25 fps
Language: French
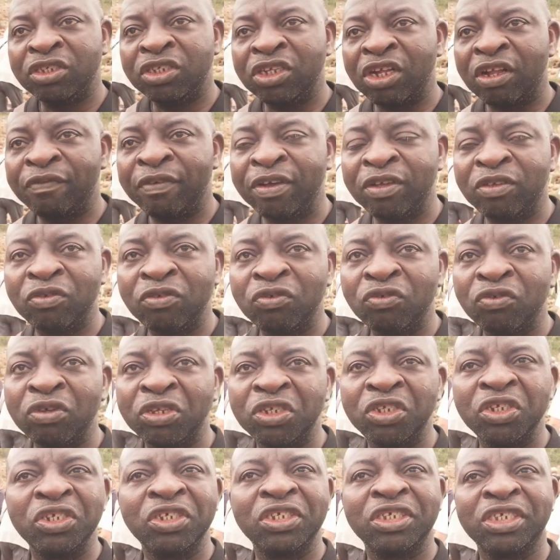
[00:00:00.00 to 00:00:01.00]
je reviens
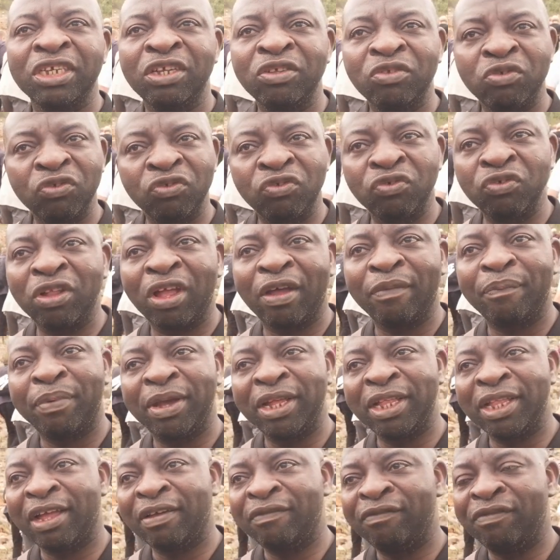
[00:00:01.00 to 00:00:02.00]
toujours, je sens toujours
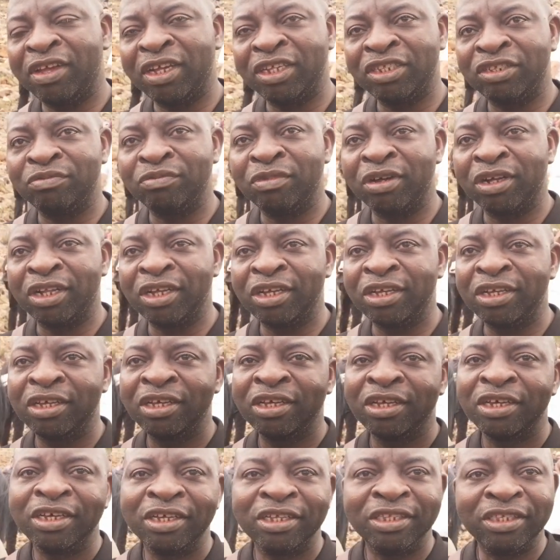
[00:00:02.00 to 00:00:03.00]
l'appel de la Vierge Marie
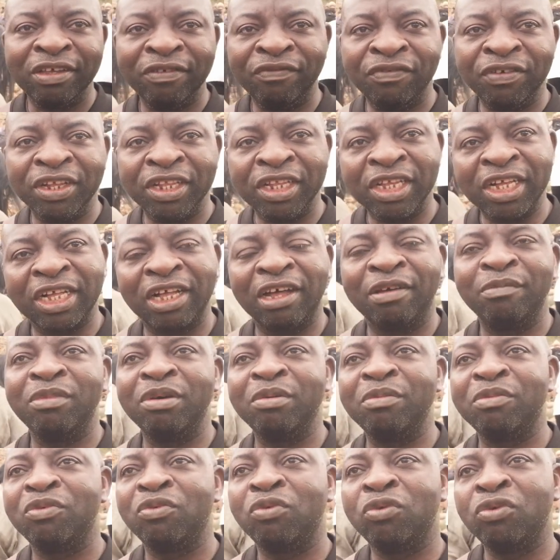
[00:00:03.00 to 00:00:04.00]
mhm. de venir quand
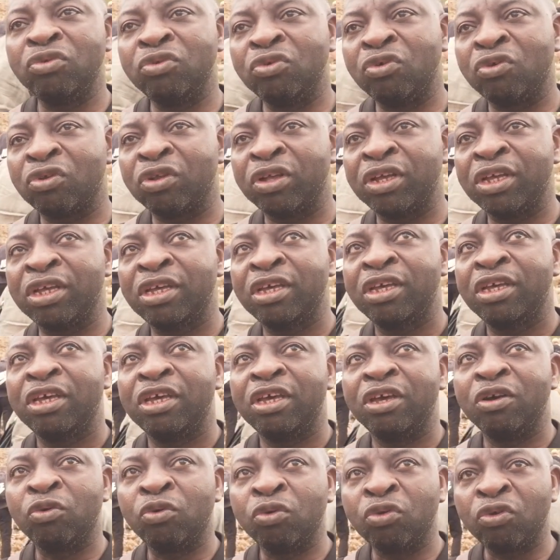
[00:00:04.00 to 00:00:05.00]
même honorer
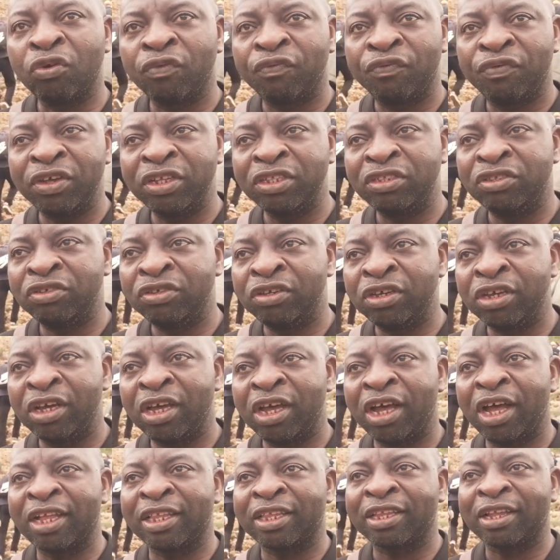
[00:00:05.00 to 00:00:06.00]
et mhm. glorifier
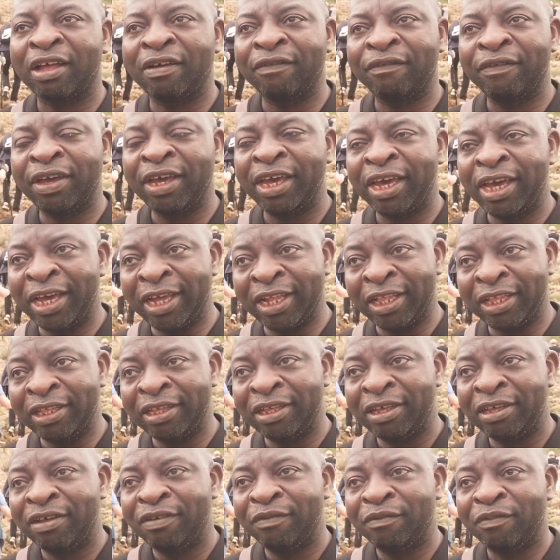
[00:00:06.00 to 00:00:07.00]
Dieu à travers elle.
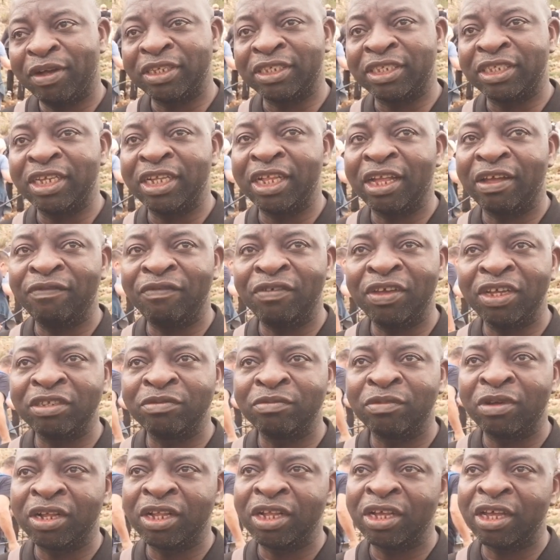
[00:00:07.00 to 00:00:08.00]
Mhm. Parce que la
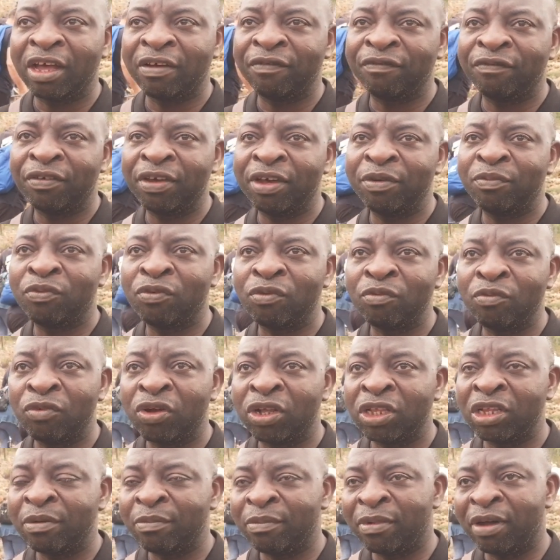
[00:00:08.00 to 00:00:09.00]
Vierge Marie a fait pour
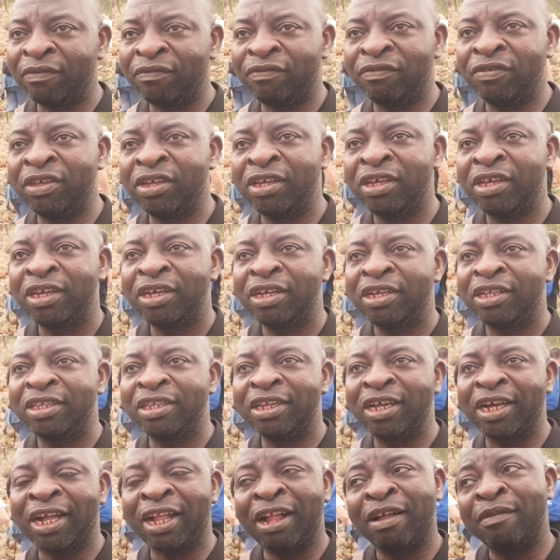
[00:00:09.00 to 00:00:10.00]
moi dans ma vie
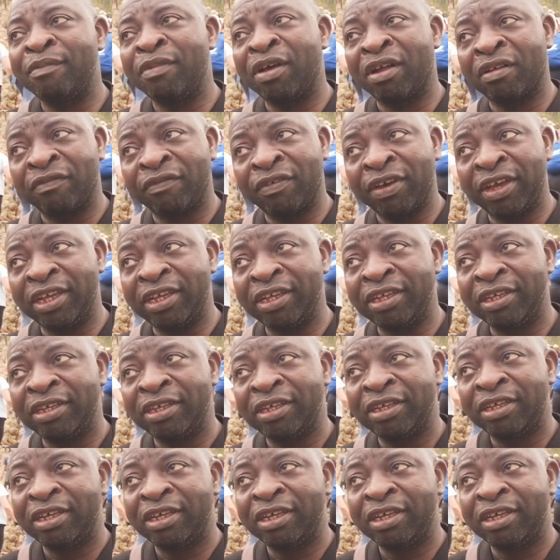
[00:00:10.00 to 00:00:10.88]
de grandes merveilles.